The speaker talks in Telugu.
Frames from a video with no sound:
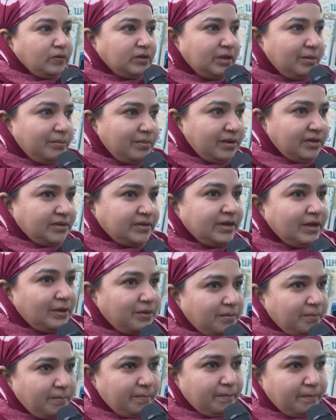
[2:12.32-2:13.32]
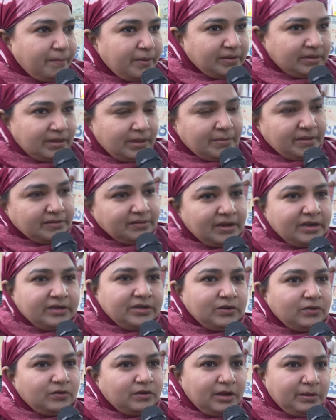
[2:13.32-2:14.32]
పోతున్న మహేష్ గారు పెద్ద
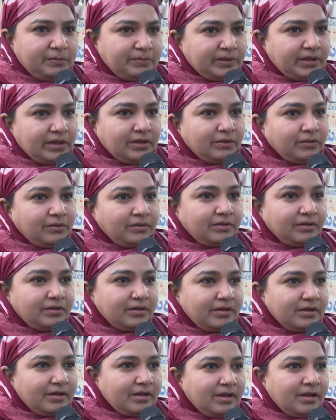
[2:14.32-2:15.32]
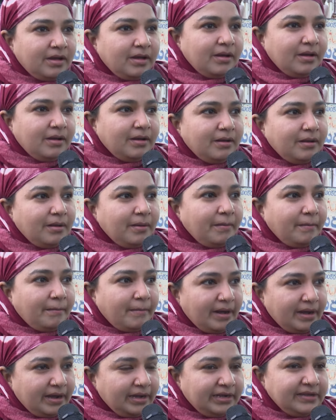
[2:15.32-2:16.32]
మెజారిటీతో గెలుపుతారు
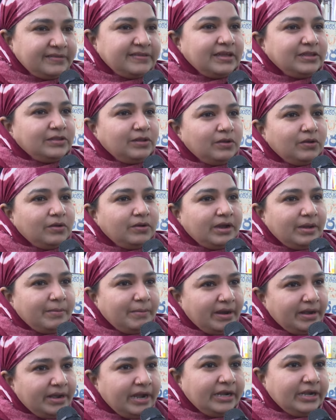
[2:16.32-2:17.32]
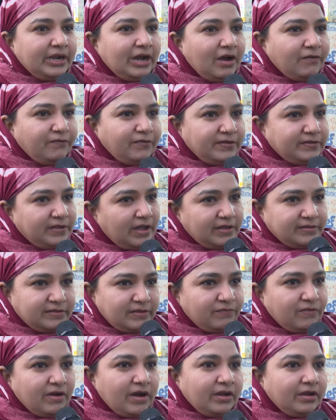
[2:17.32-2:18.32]
మా ఇంటి సందులోనే మైనార్టీ ఆఫీస్
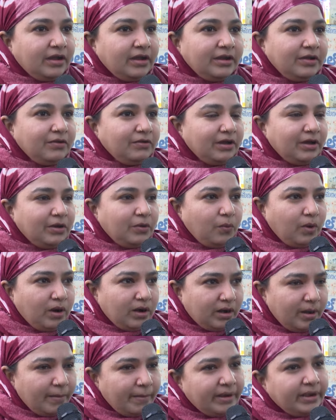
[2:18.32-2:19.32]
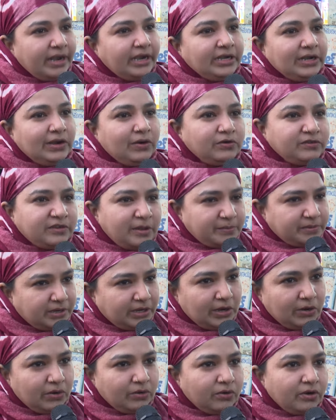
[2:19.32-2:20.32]
ఆసిఫ్ గారు అని ఉన్నారు ఒక్క మైనార్టీ లోన్
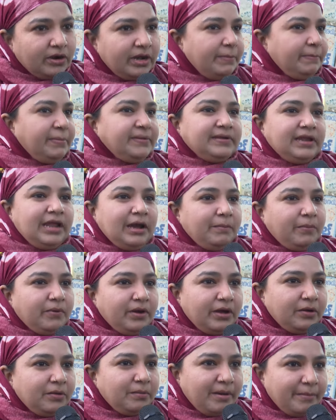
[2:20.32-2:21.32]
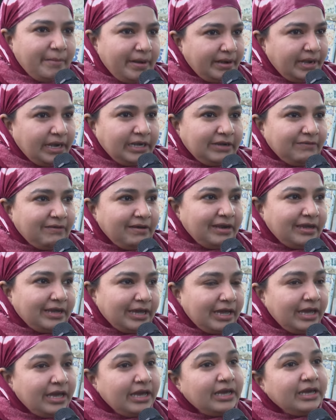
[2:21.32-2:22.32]
సబ్సిడీ లోన్ కూడా ఇప్పించలేకపోయారు మా మైనార్టీ వాళ్ళకి
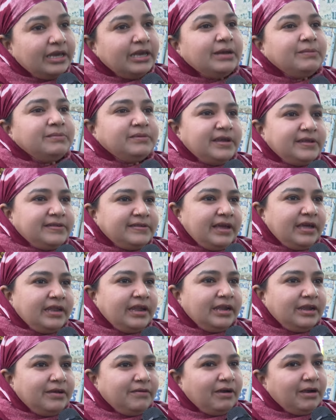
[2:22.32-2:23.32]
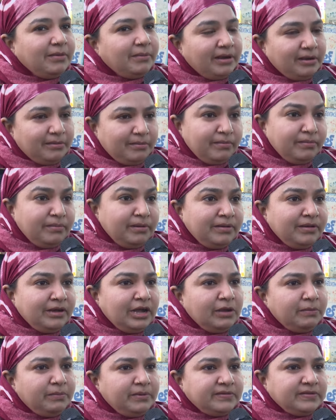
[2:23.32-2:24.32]
ఏం చేశారని వాళ్ళు మేము
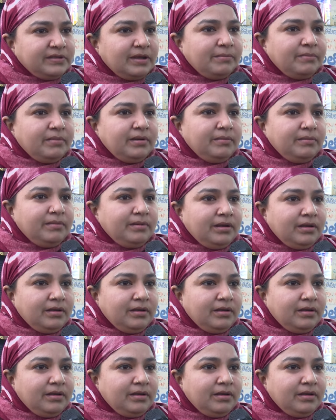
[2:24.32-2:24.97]
గెలిపిస్తాం మేము